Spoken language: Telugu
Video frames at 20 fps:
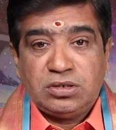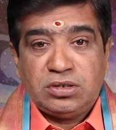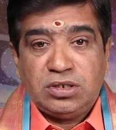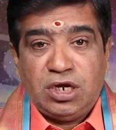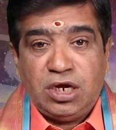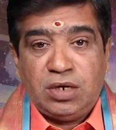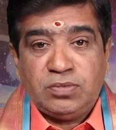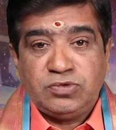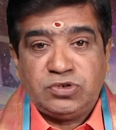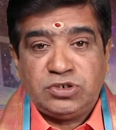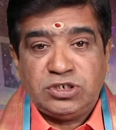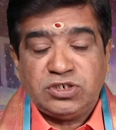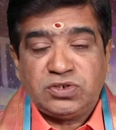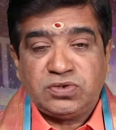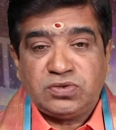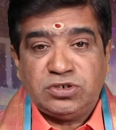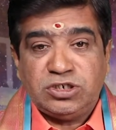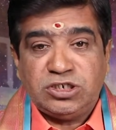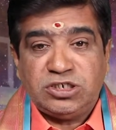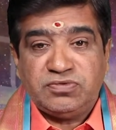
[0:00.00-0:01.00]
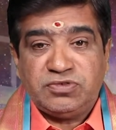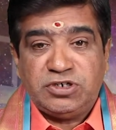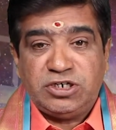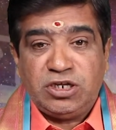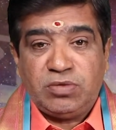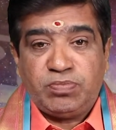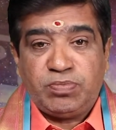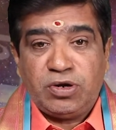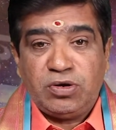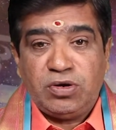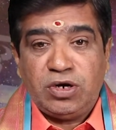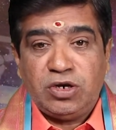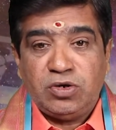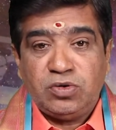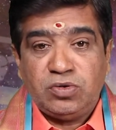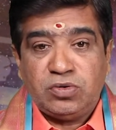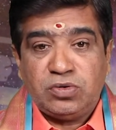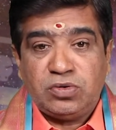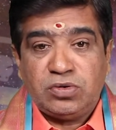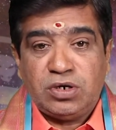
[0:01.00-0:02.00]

తాము చేస్తున్నటువంటి పనులలో